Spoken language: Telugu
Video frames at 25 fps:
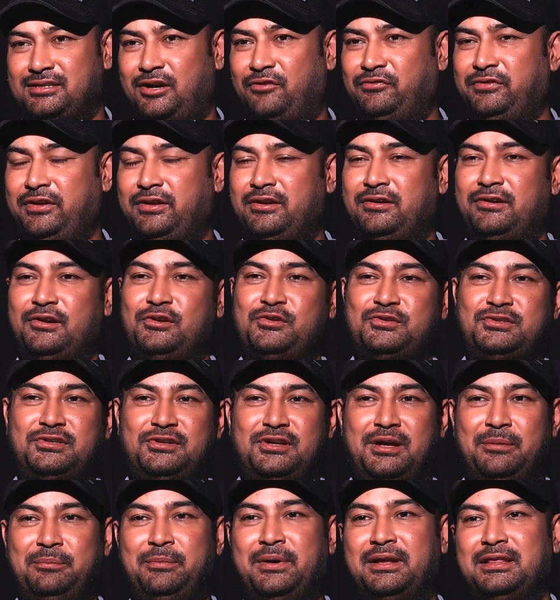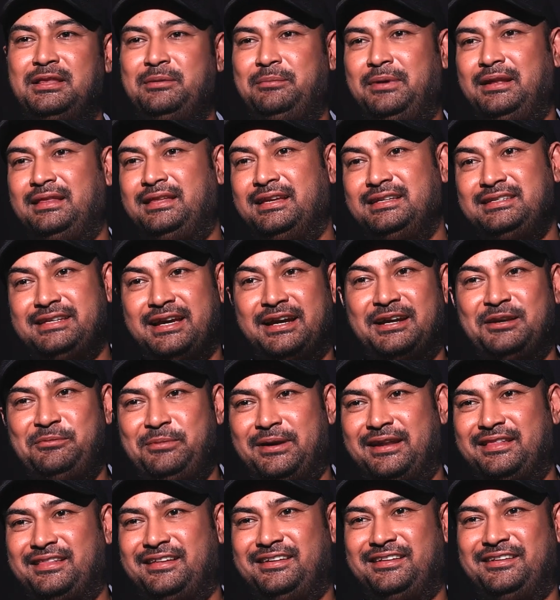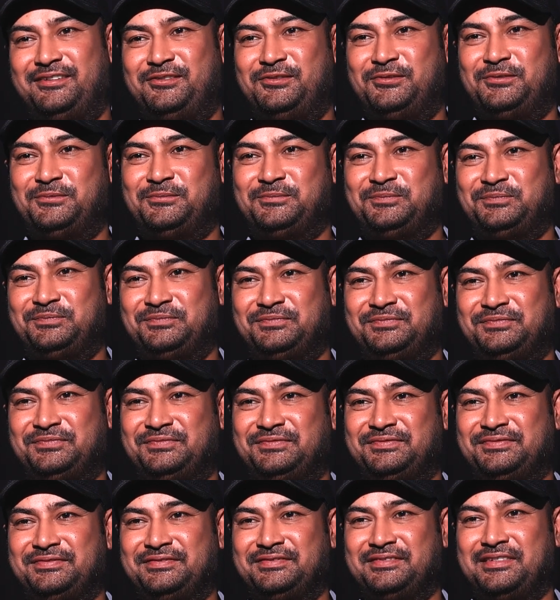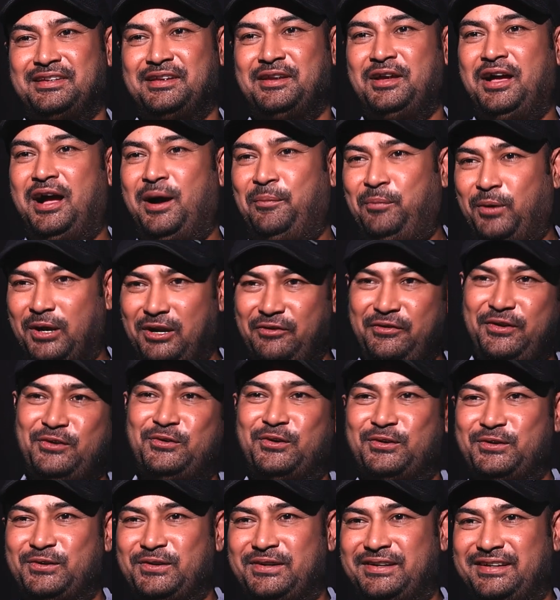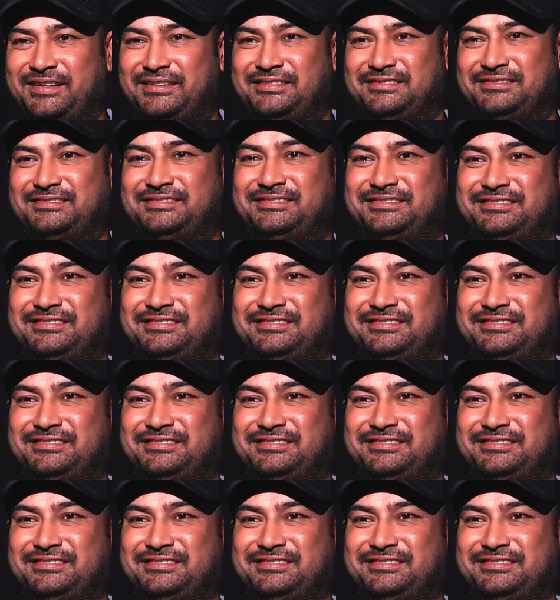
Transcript: సాఫ్ట్వేర్ రంగంలో వచ్చి డబ్బు అంతా మళ్ళీ తెచ్చి ఎక్కడ పెడుతున్నారు ఆ పొలమే కొంటున్నారు